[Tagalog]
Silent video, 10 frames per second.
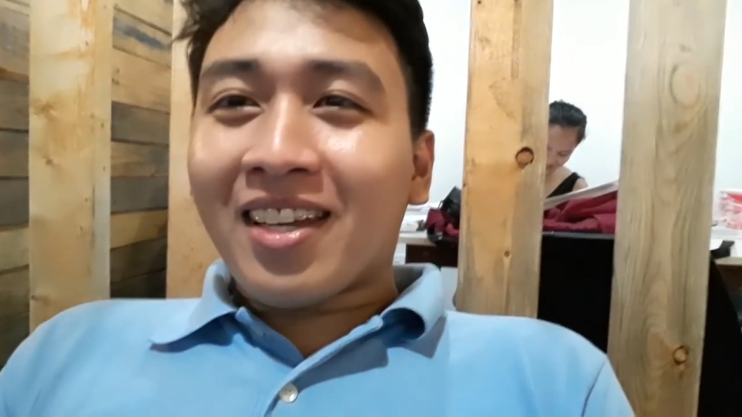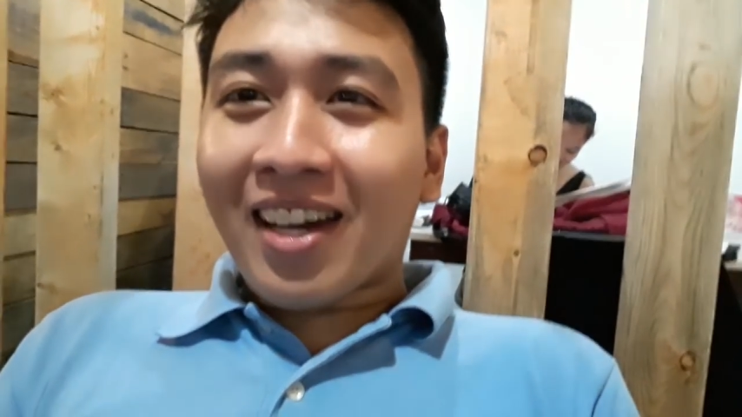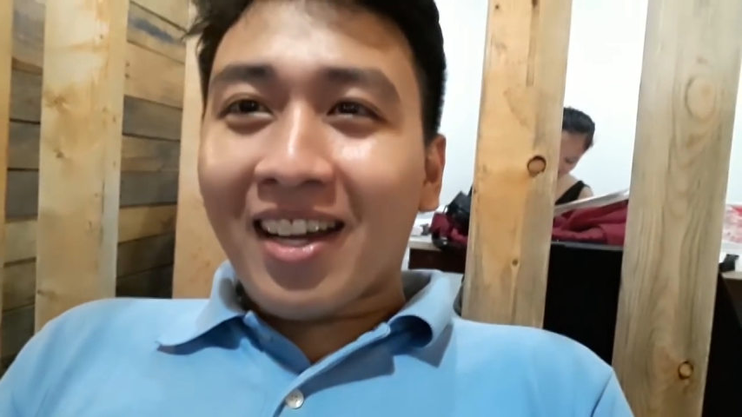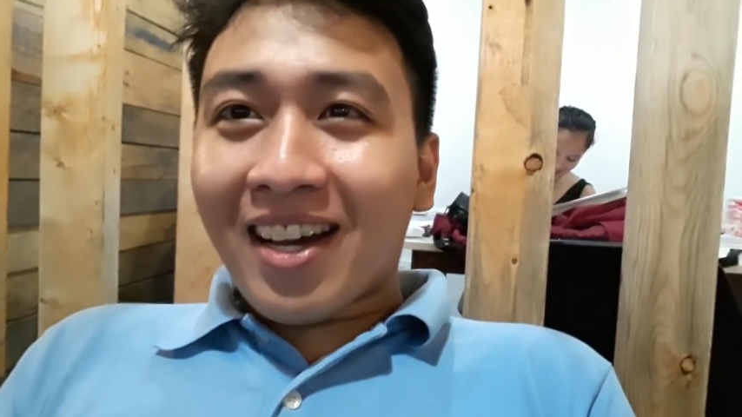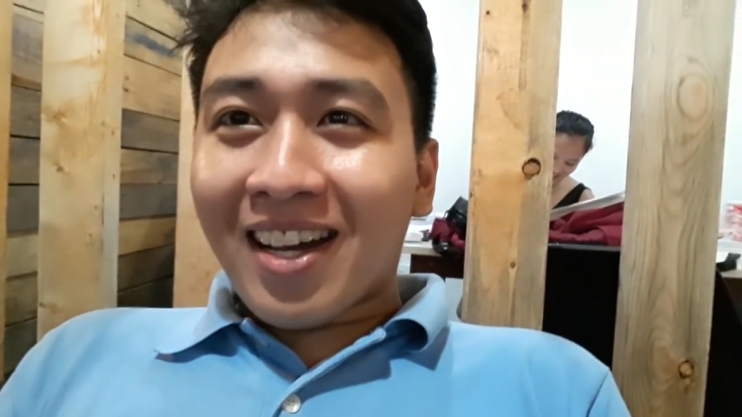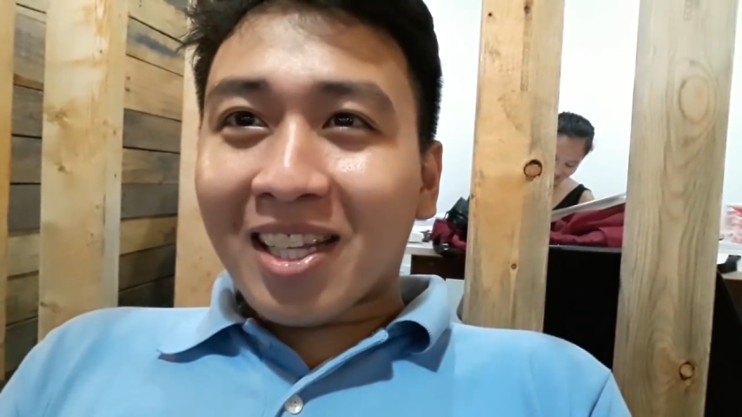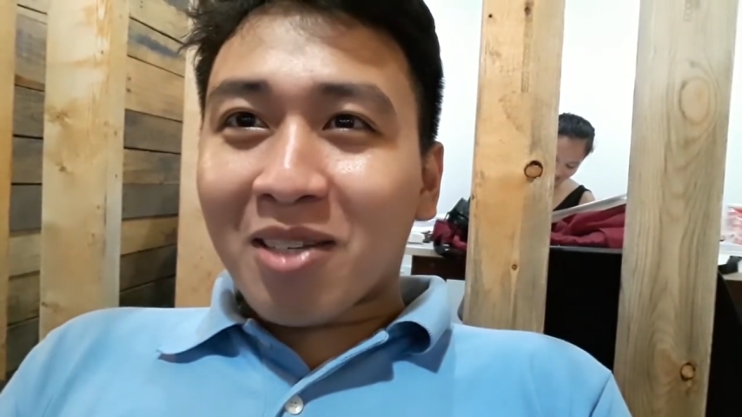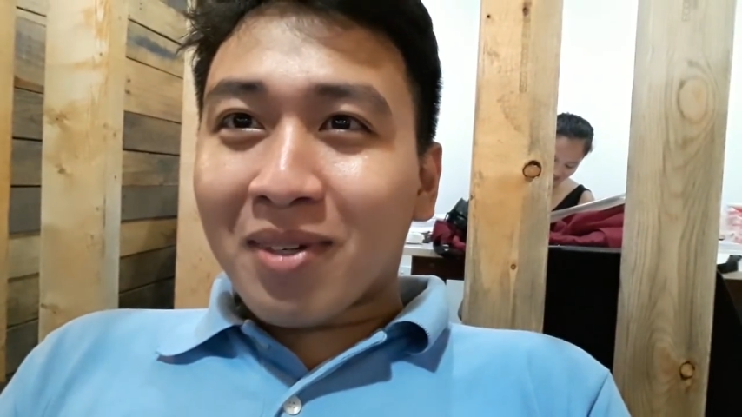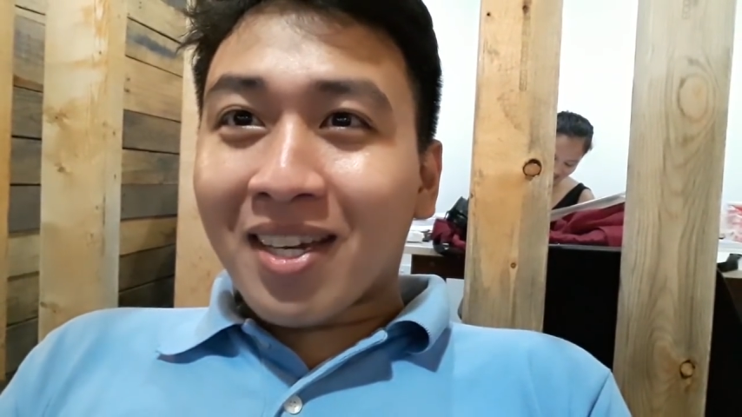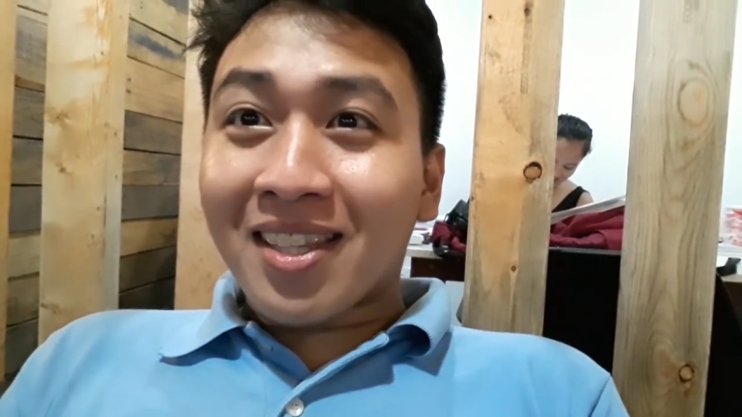kinakailangan
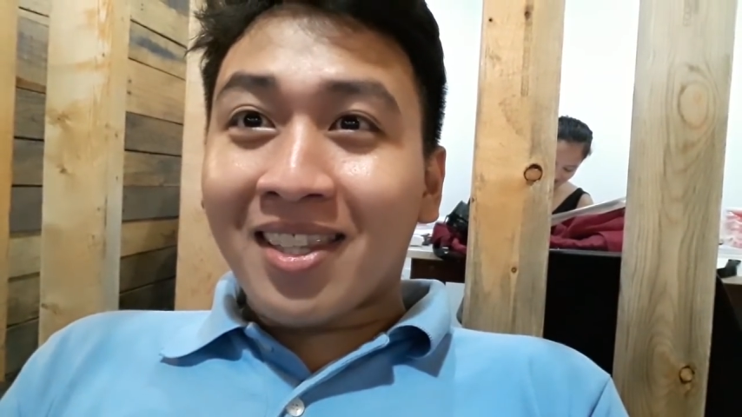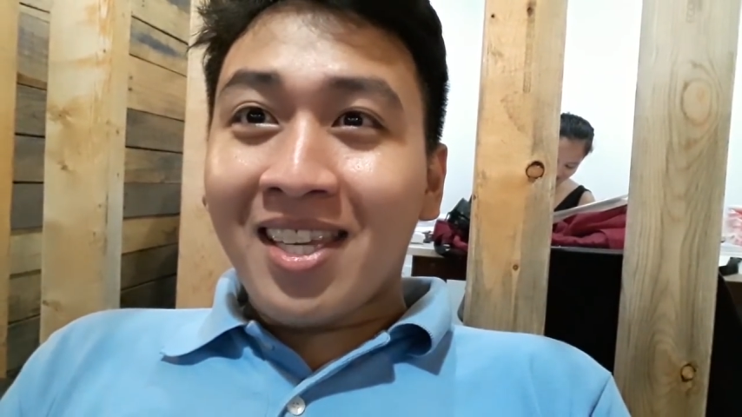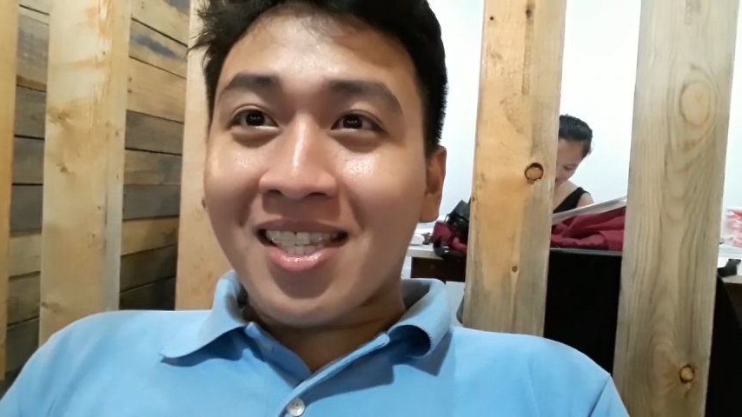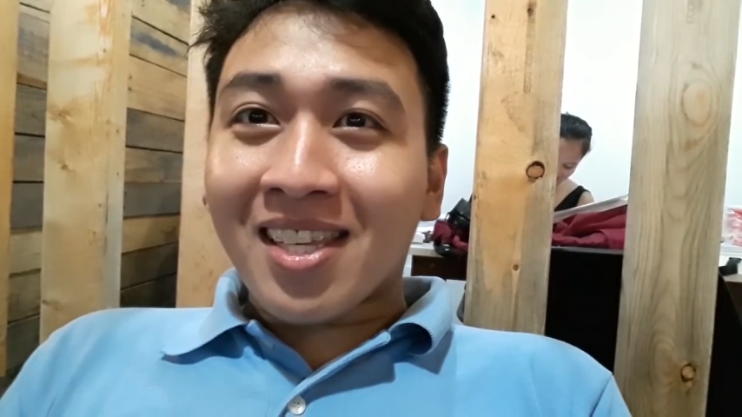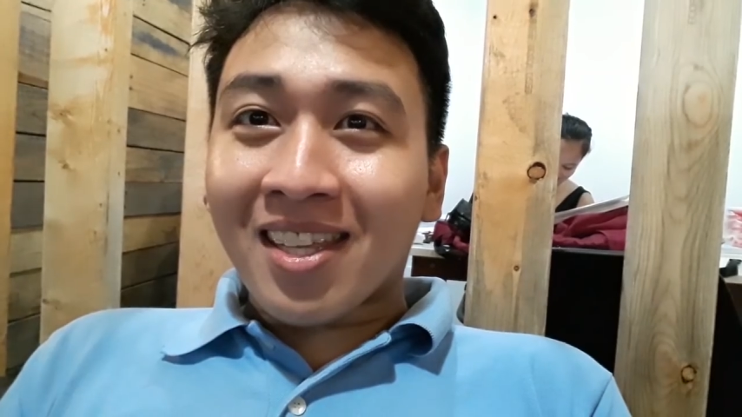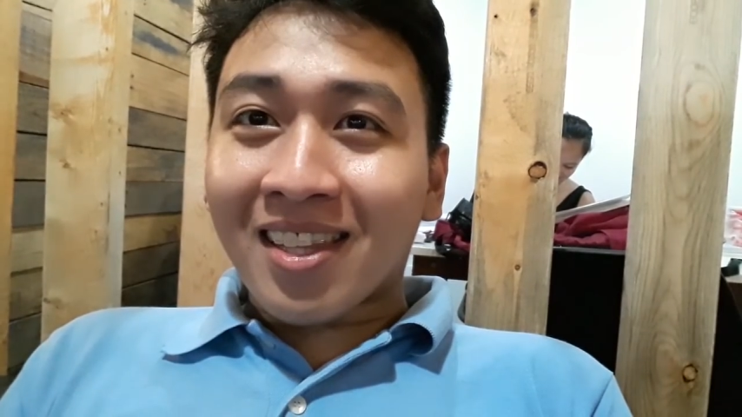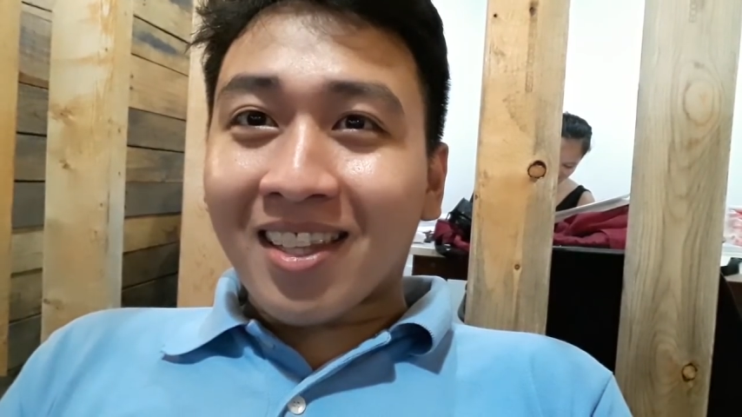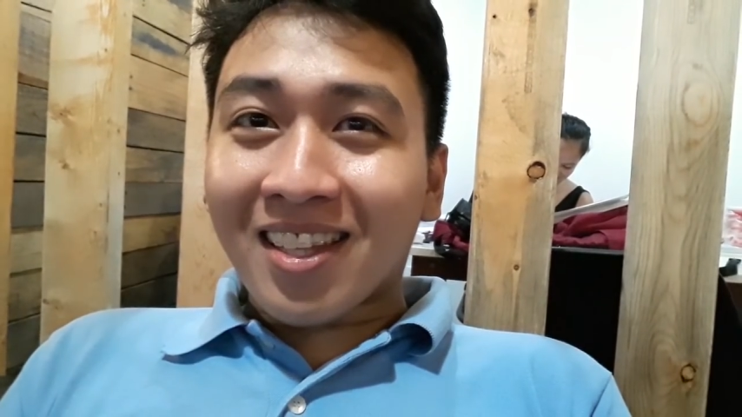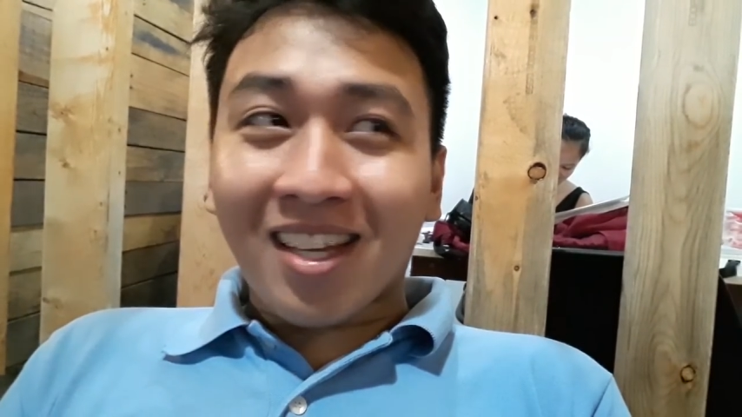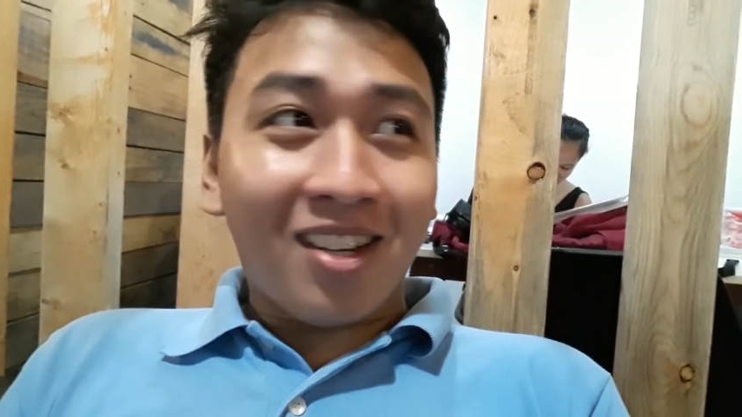natin maging decent.
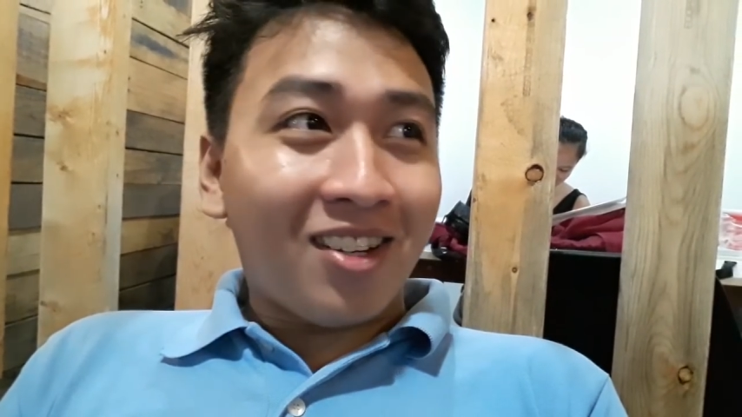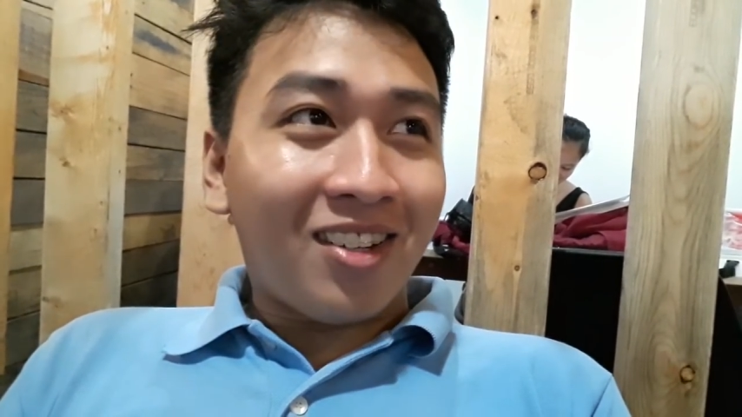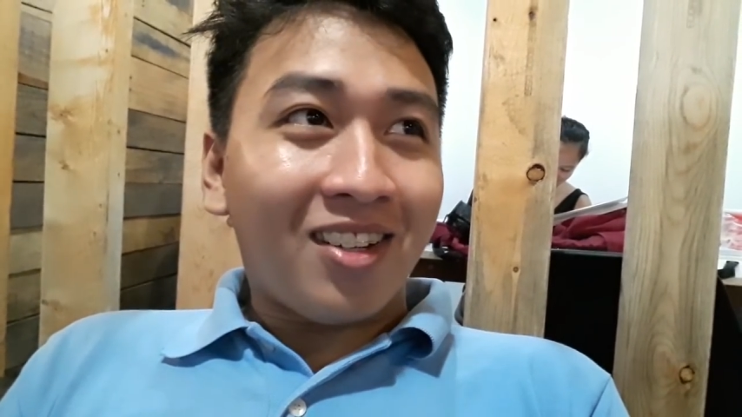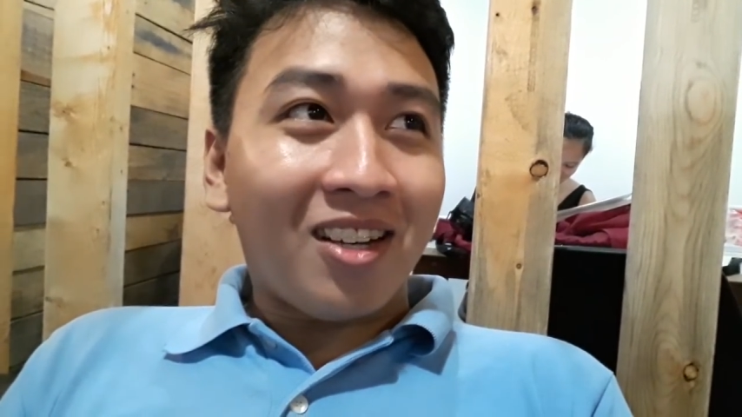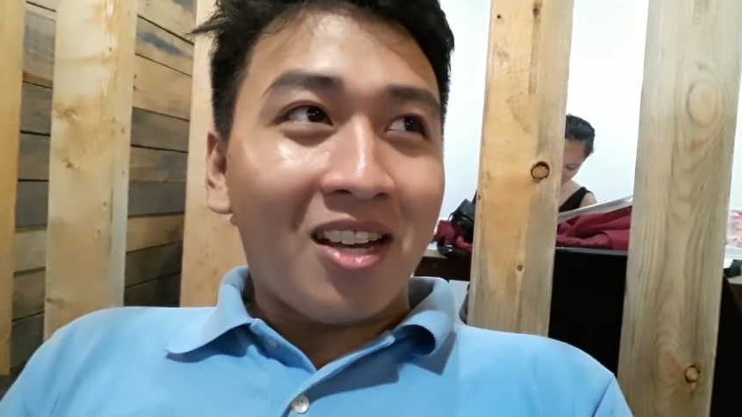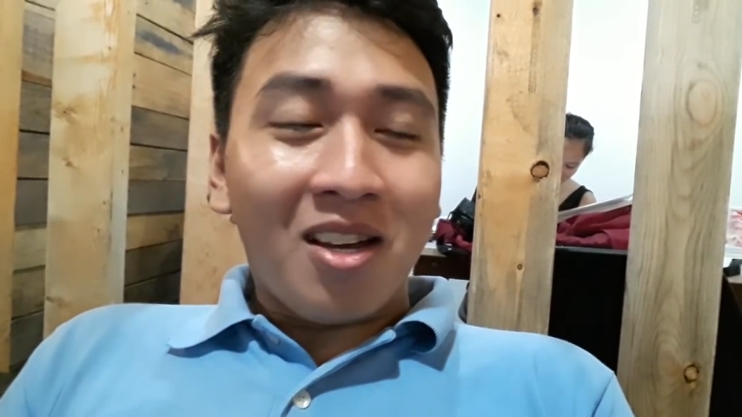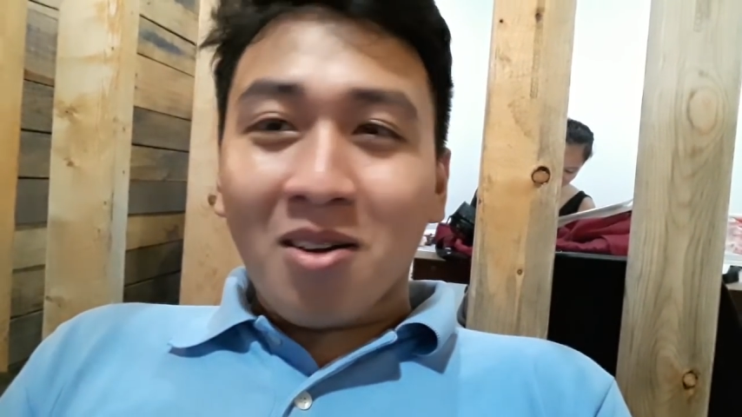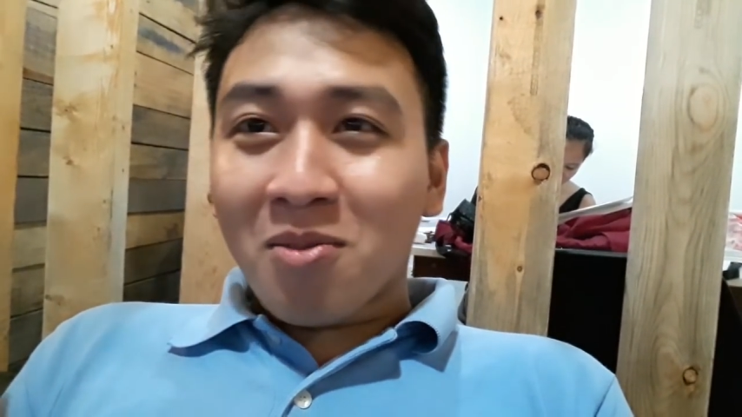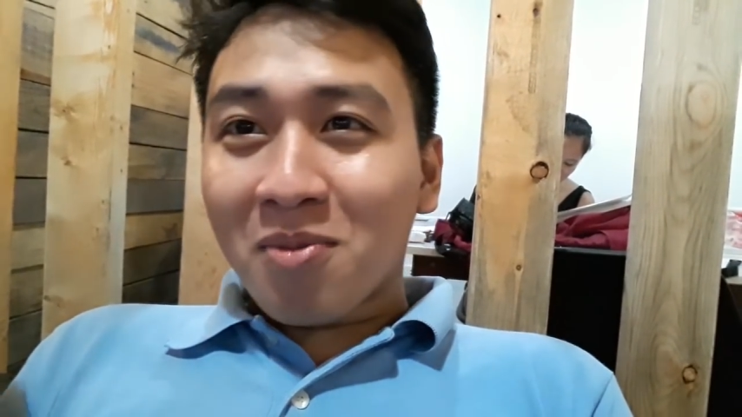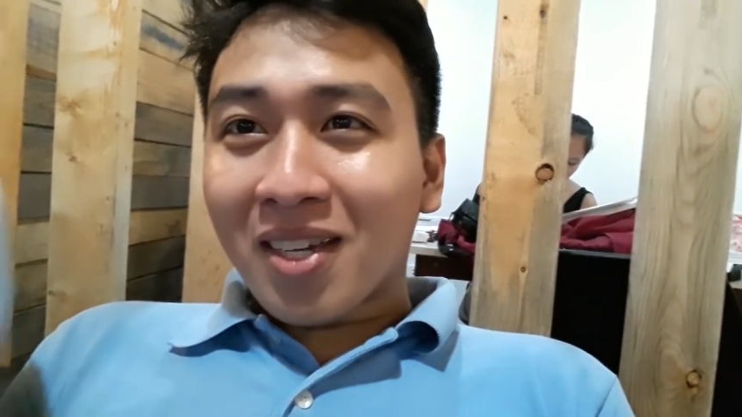
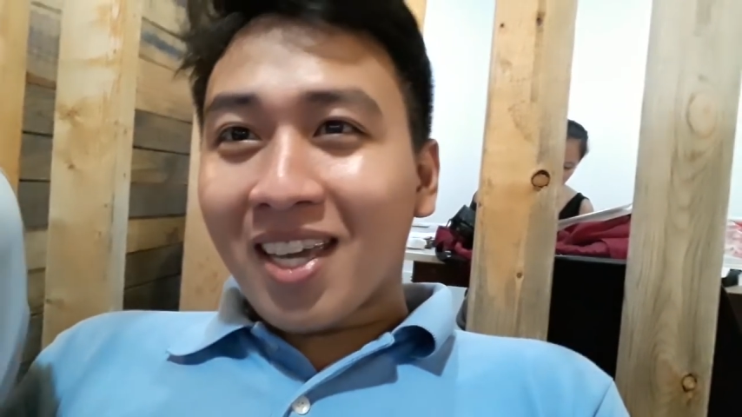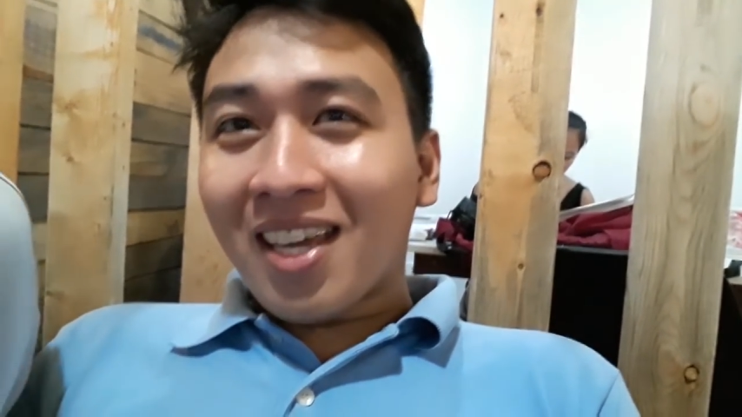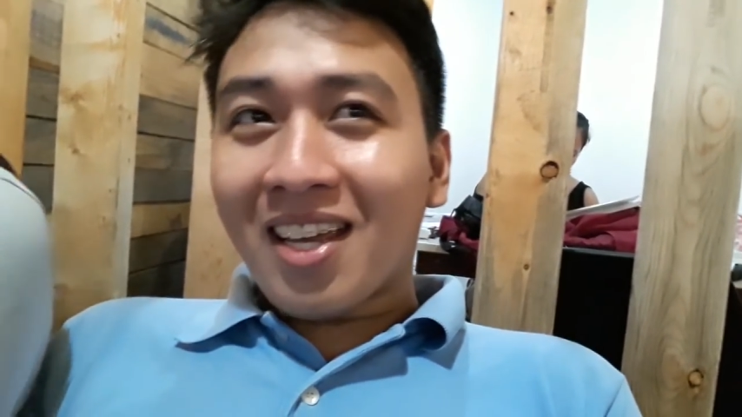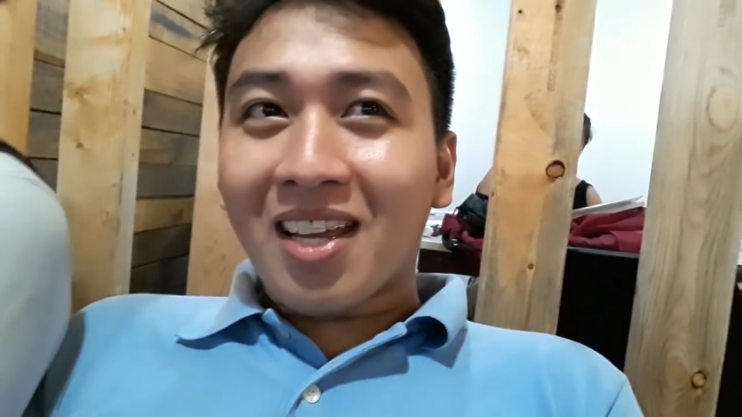Ano, maging